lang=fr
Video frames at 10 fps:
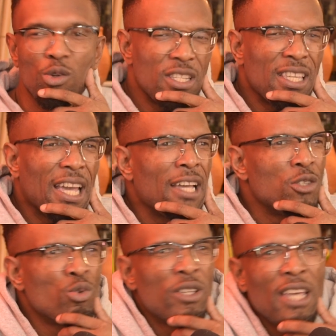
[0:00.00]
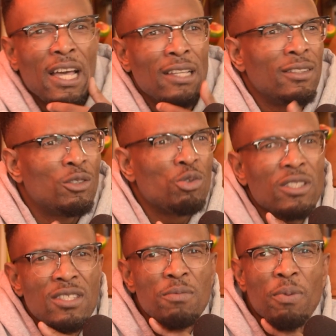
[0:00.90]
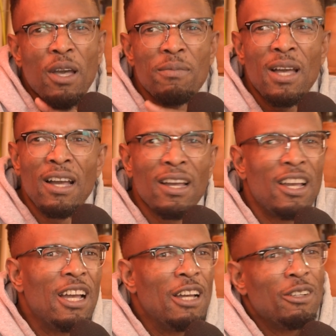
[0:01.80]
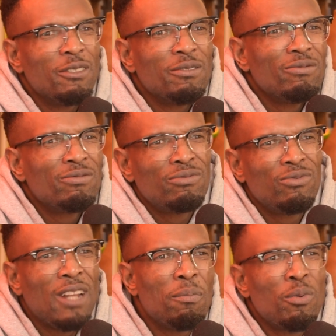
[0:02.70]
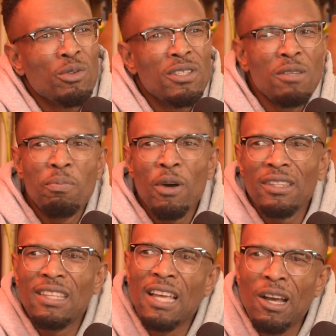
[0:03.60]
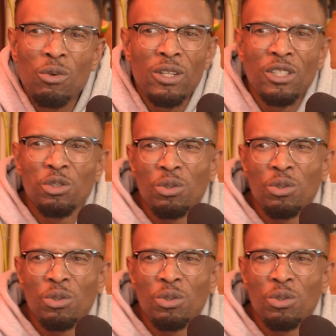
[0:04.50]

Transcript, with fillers: on sait qu'à Radio Cannes, sur Ici Première, vous la posez pas tant ou les